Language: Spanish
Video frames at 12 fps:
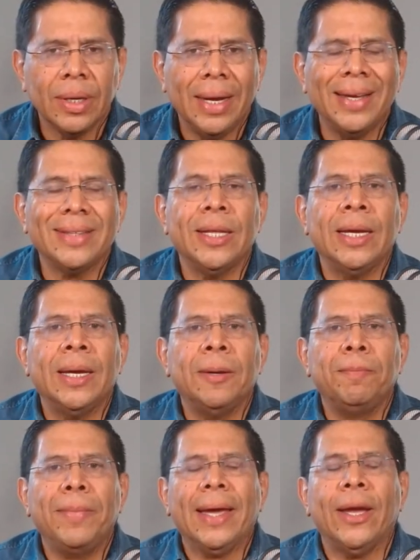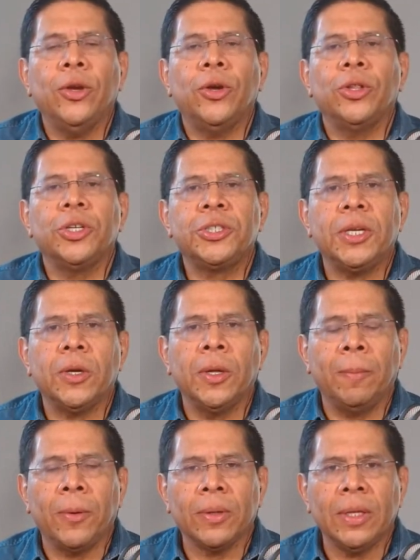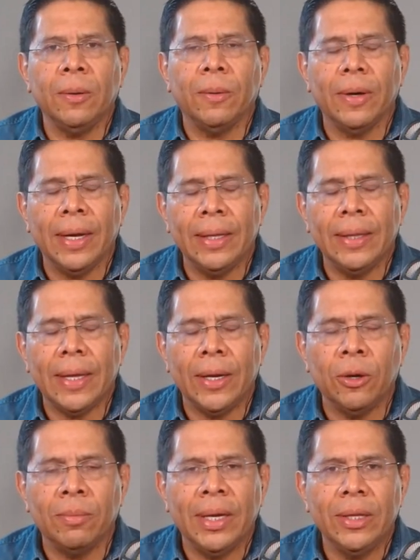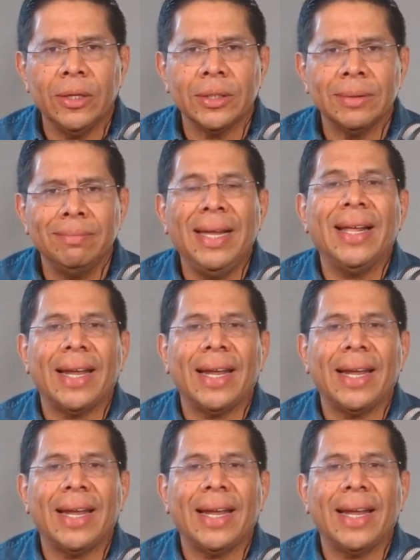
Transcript: este pequeño noticiero deportivo en Darío Medios. Mil